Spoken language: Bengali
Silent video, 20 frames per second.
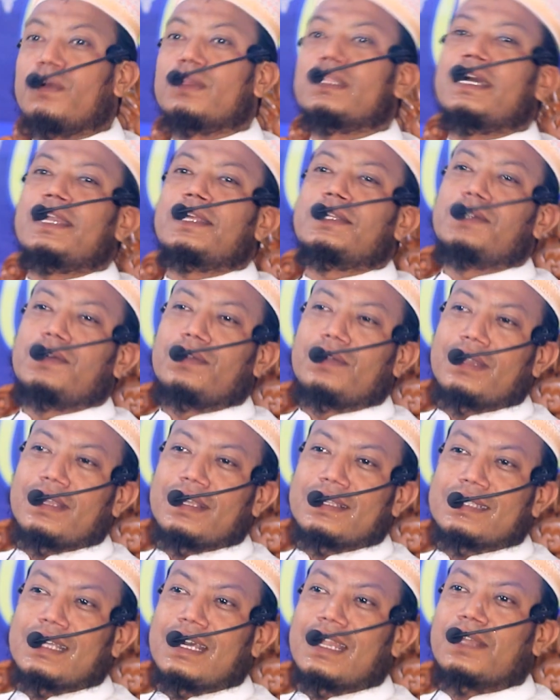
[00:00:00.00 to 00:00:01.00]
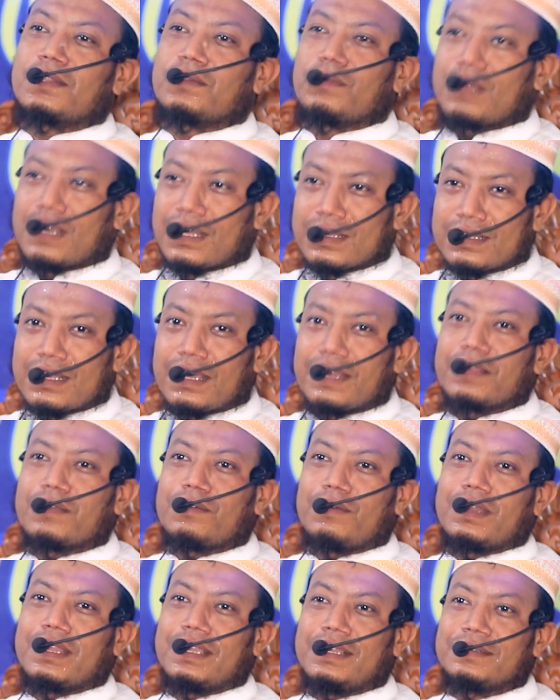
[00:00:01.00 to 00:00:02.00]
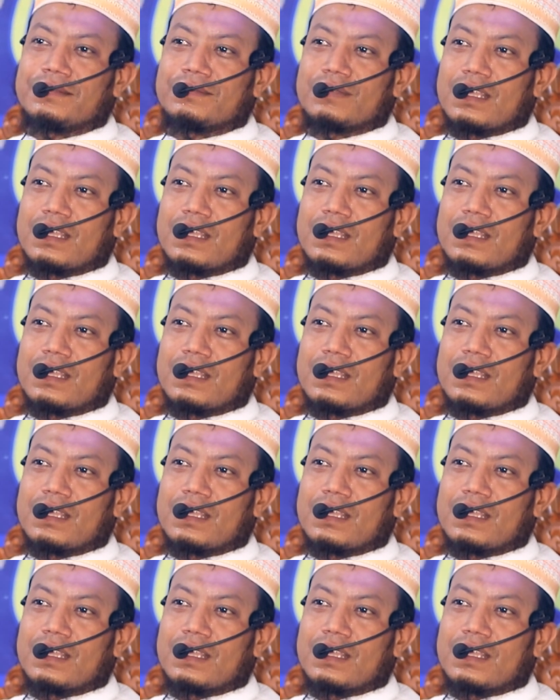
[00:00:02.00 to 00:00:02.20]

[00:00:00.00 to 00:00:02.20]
ওদের জন্য যারা দোকানদারি করে